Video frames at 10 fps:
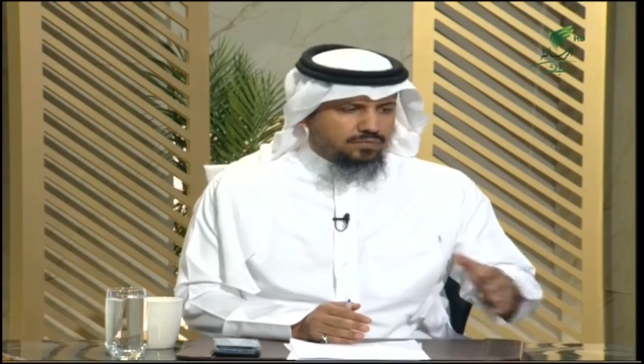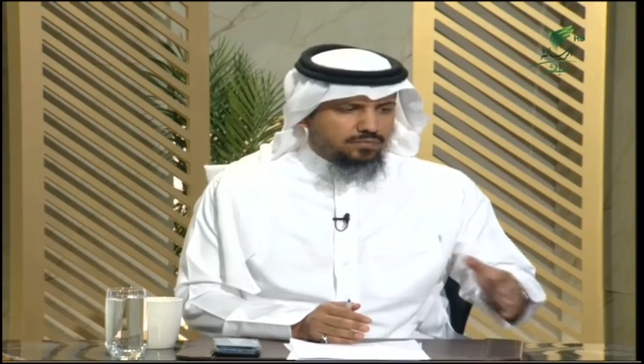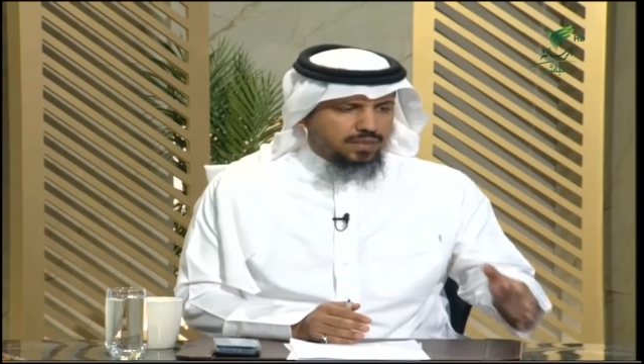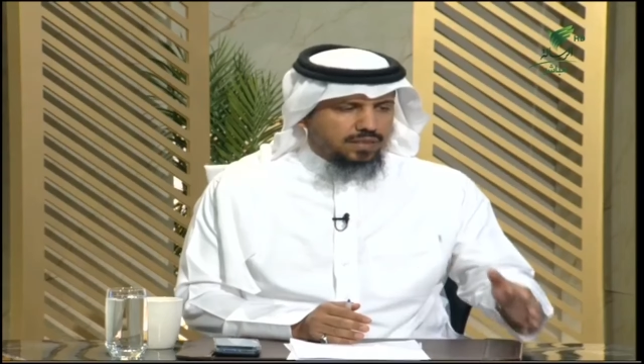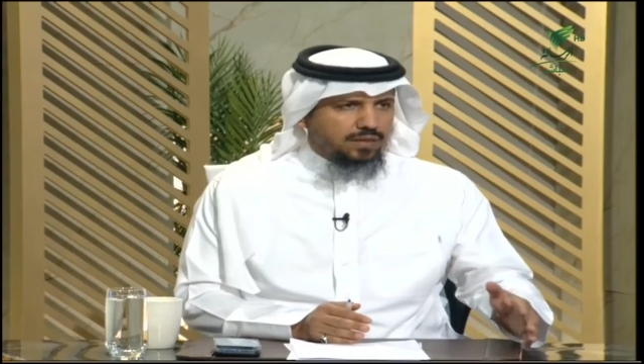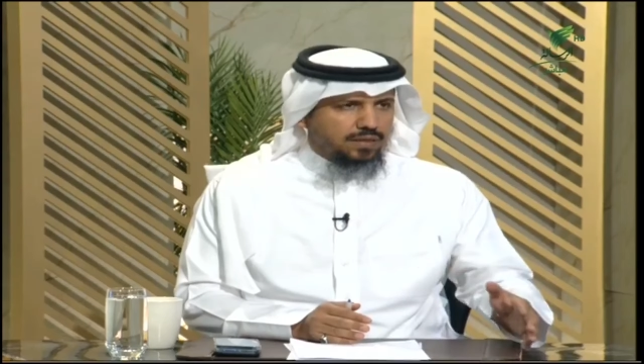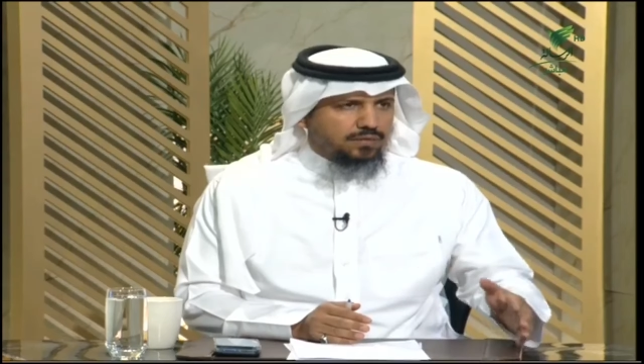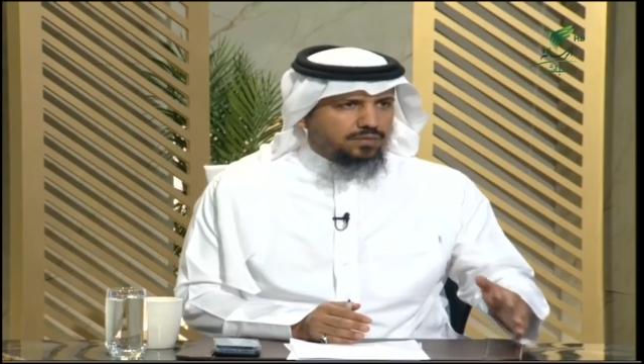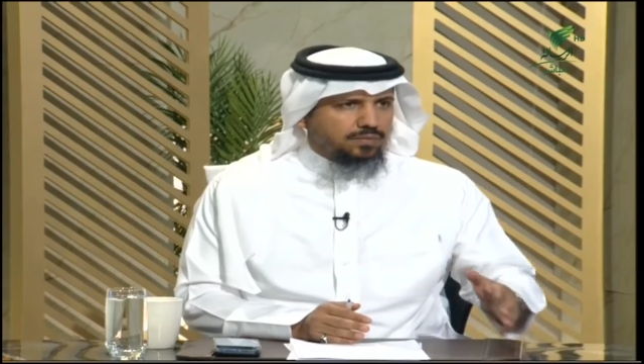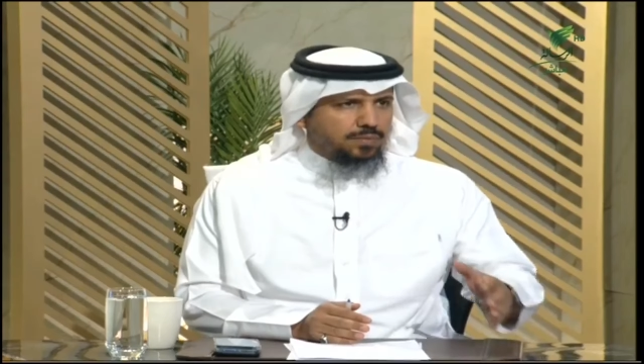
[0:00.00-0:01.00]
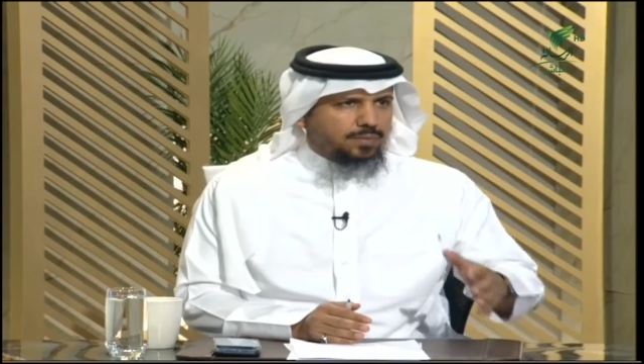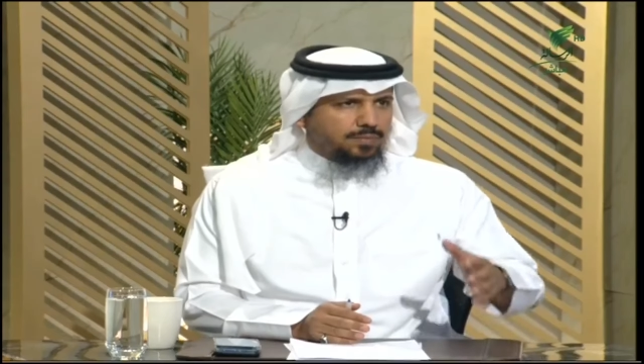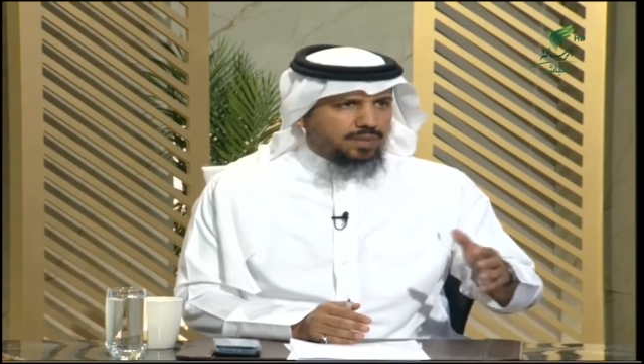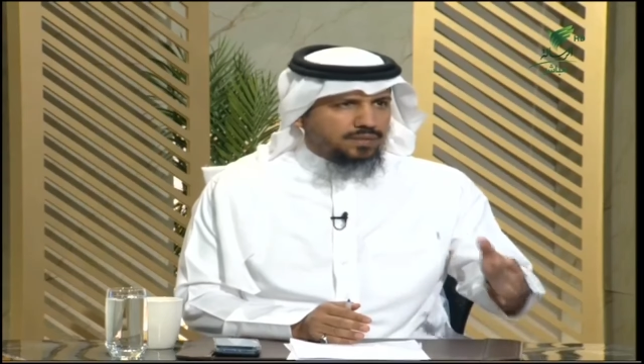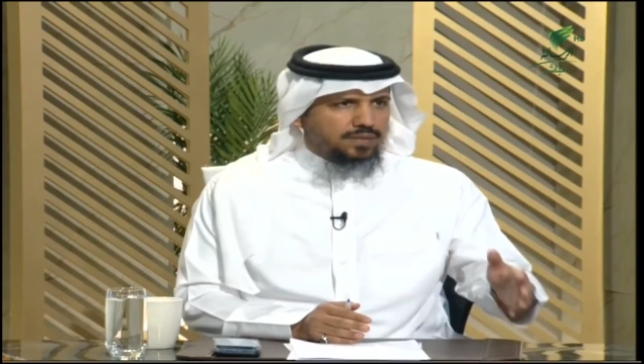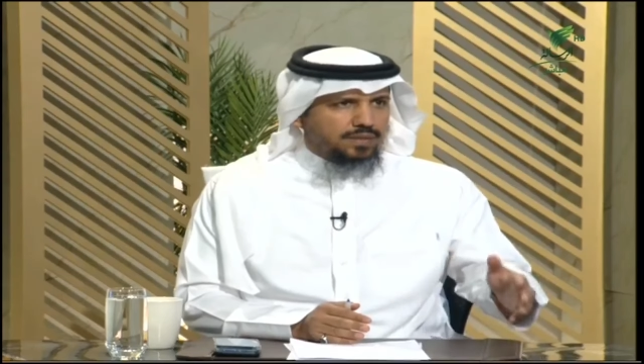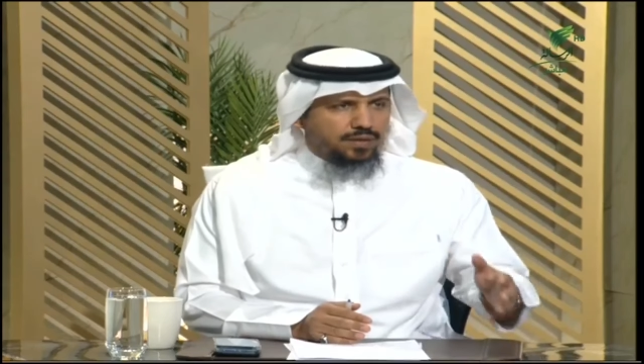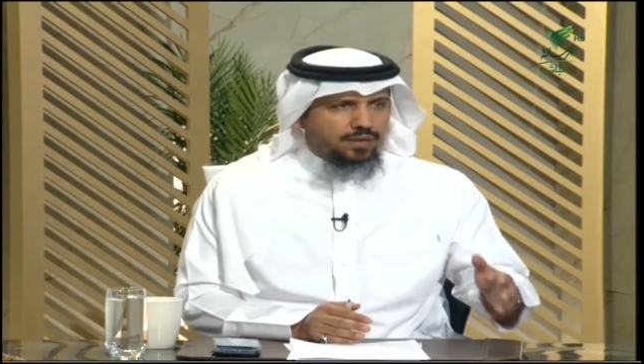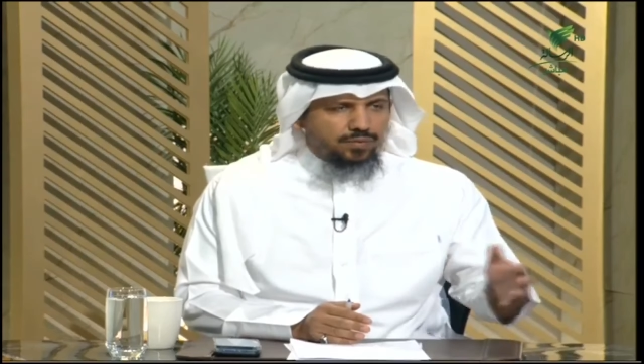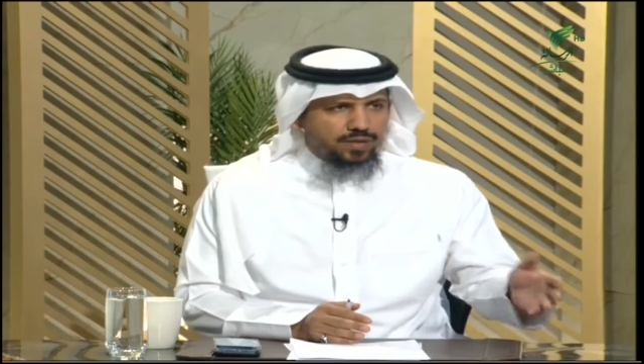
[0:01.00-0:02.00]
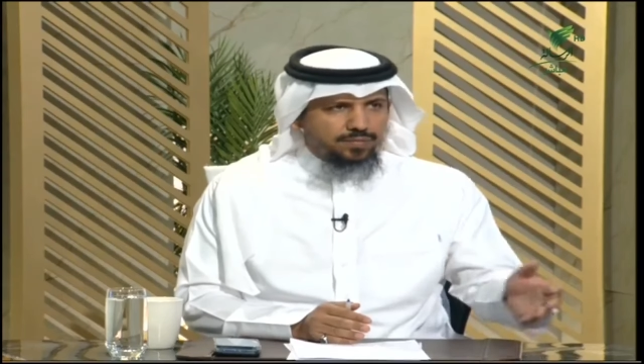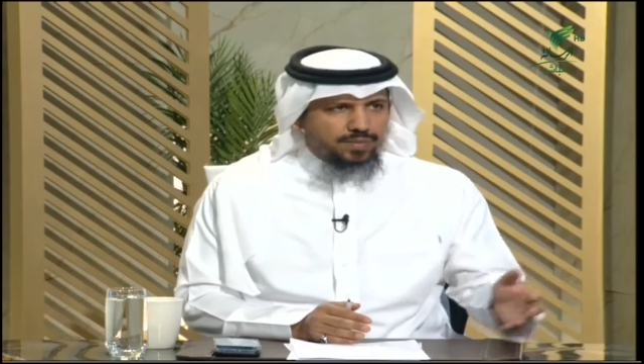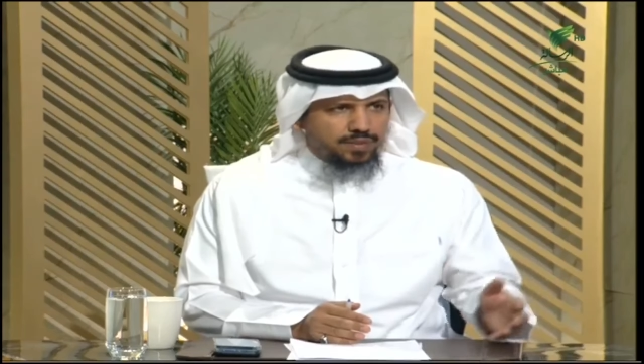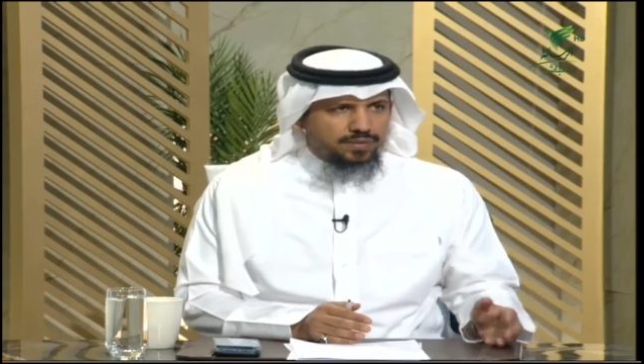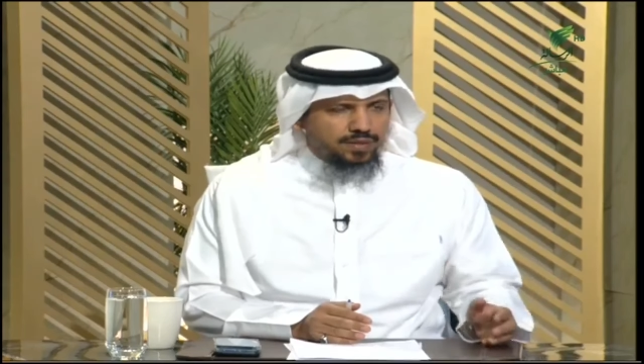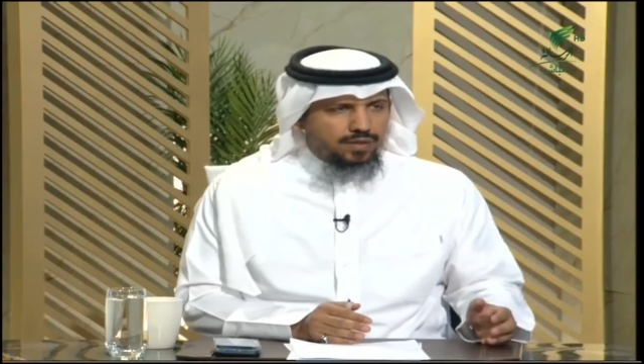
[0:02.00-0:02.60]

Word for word: مكان ربما 200 أو 300